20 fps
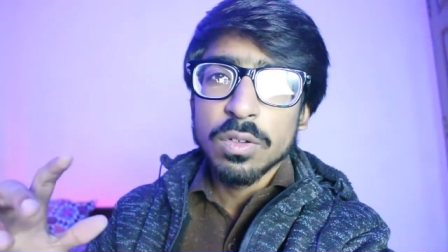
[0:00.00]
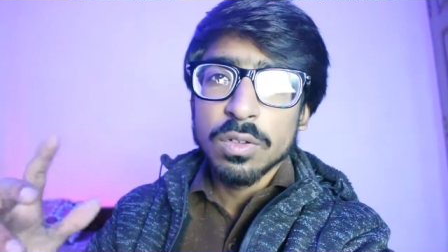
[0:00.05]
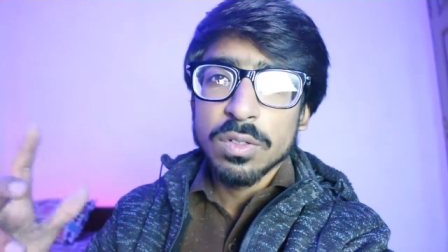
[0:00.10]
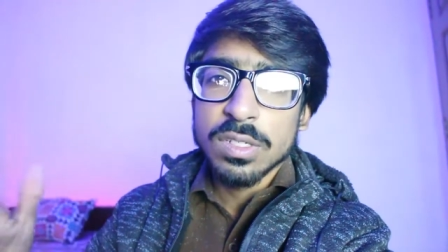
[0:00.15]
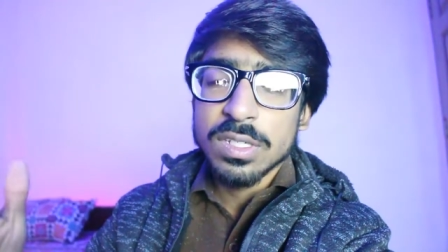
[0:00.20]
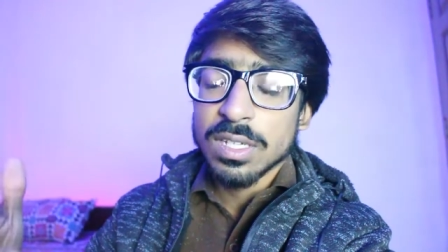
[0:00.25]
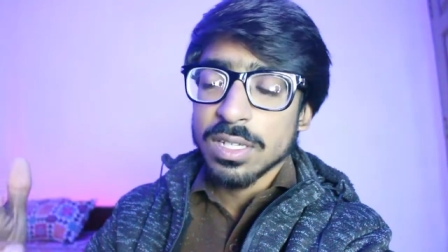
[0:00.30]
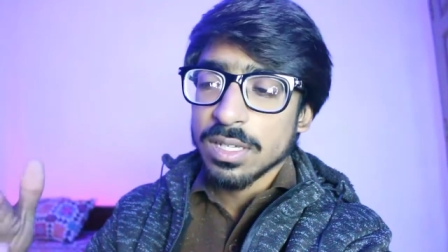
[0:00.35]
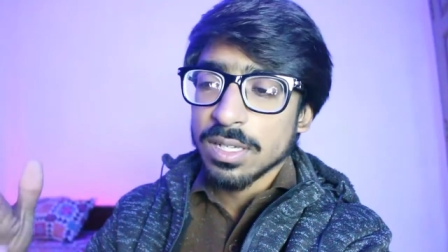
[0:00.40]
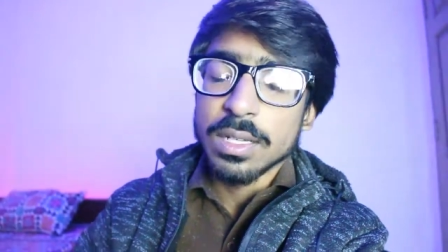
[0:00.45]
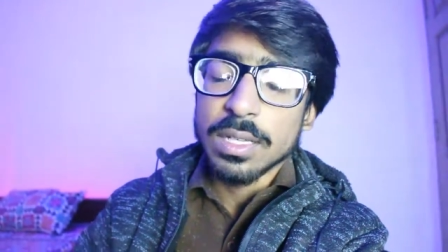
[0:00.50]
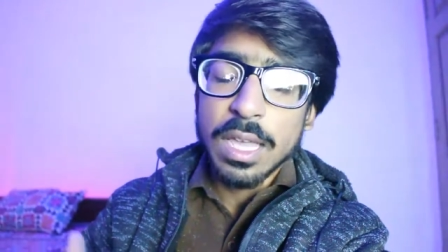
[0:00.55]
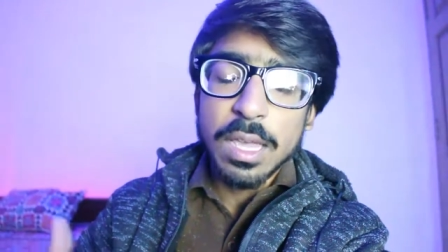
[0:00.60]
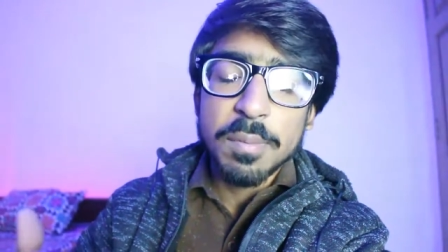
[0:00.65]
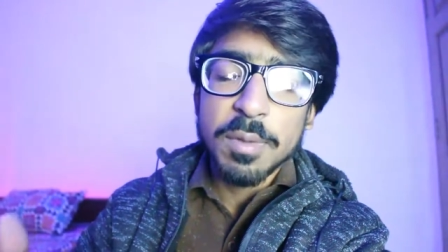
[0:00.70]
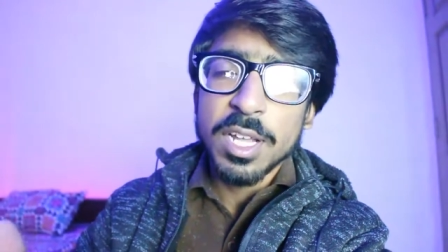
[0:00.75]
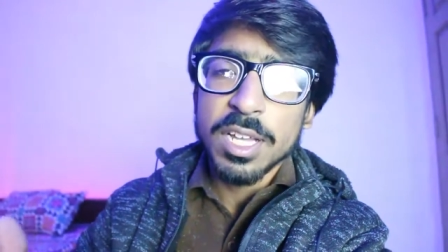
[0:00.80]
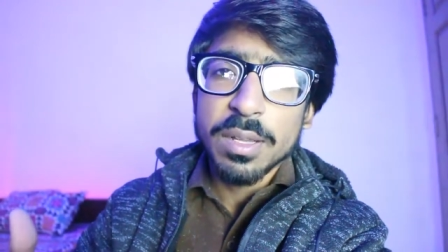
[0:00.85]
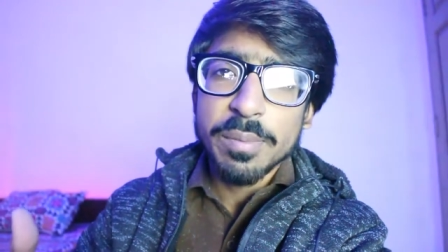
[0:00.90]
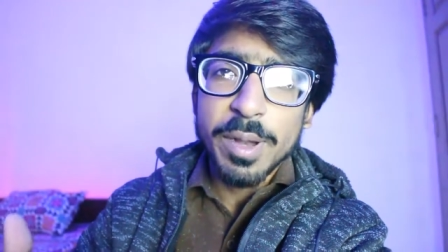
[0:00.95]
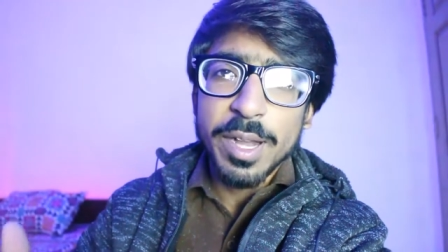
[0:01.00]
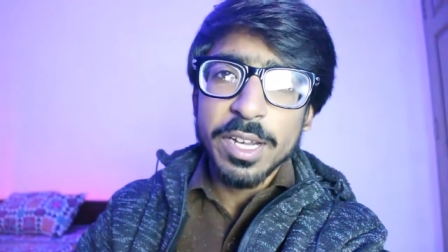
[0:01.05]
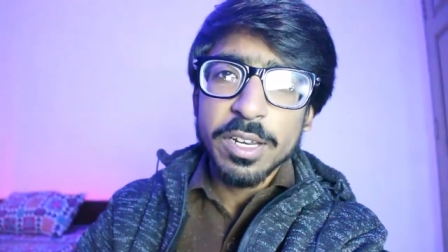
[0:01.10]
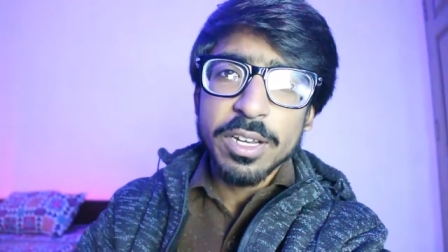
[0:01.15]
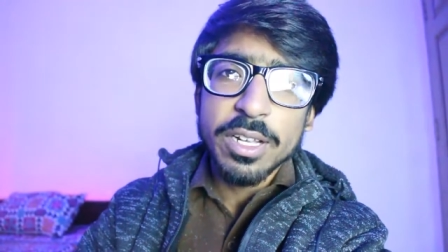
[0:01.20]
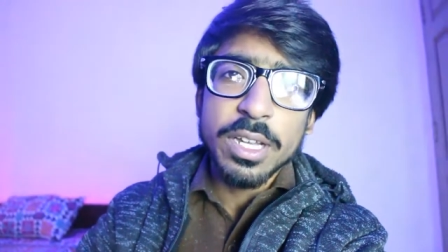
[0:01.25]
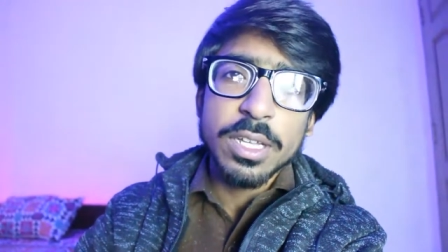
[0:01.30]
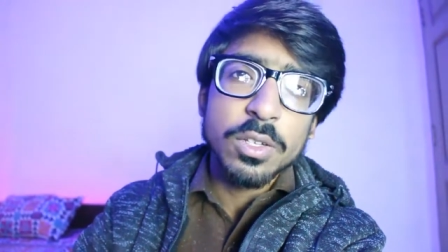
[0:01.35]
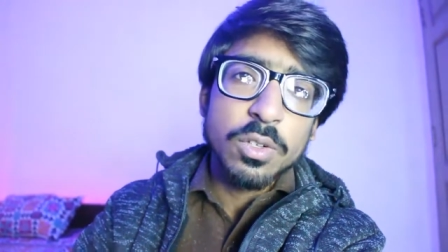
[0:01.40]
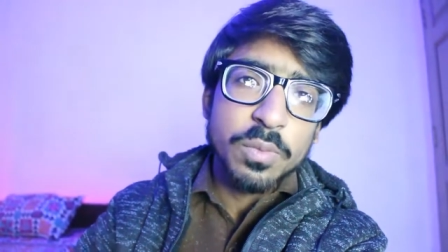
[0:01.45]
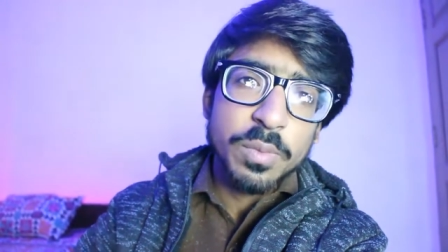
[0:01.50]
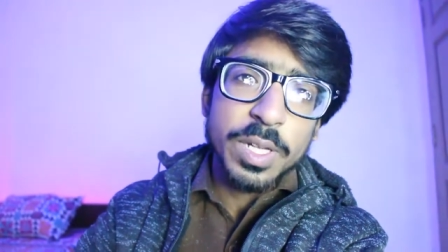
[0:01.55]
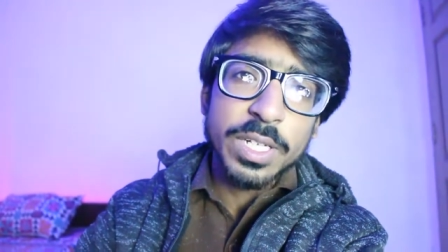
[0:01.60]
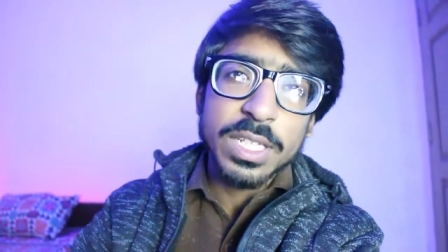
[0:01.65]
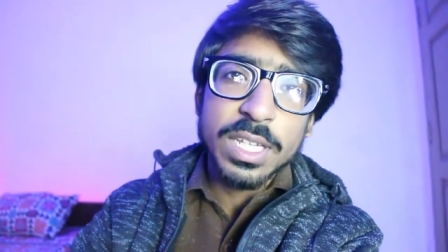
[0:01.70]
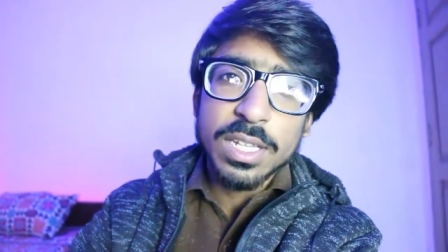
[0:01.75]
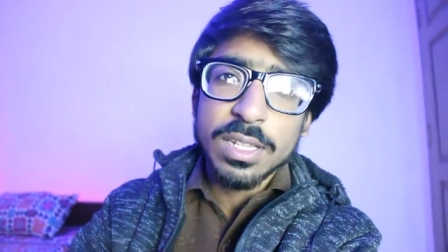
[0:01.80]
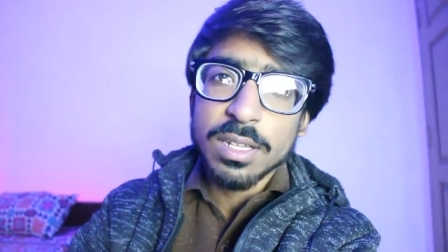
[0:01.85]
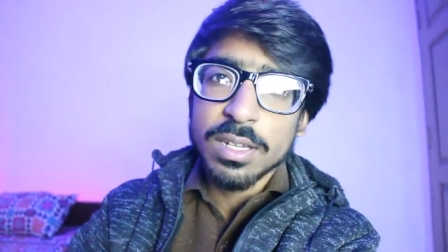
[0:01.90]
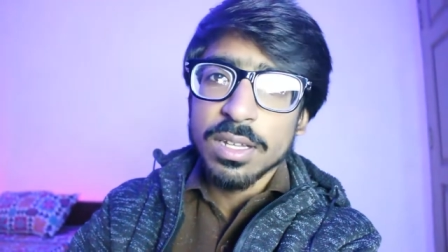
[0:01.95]
कुछ कैमरा की बैटरी का इशू
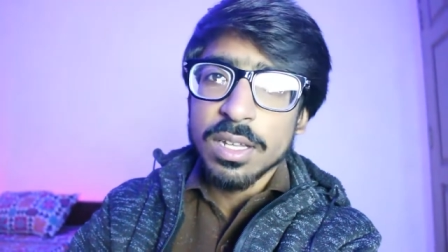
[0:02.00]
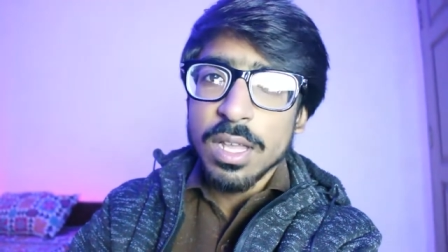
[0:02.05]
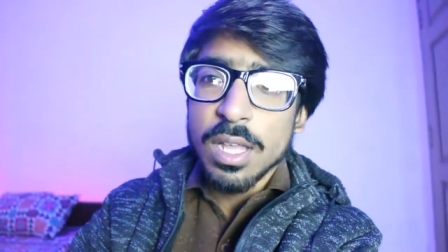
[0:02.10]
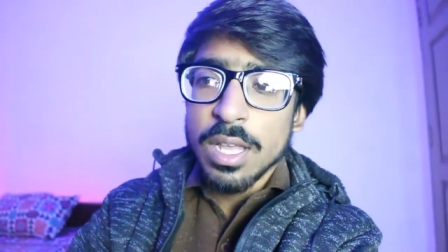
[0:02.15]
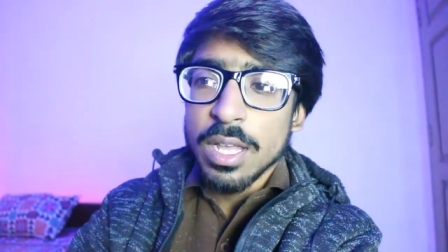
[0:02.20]
बन गया था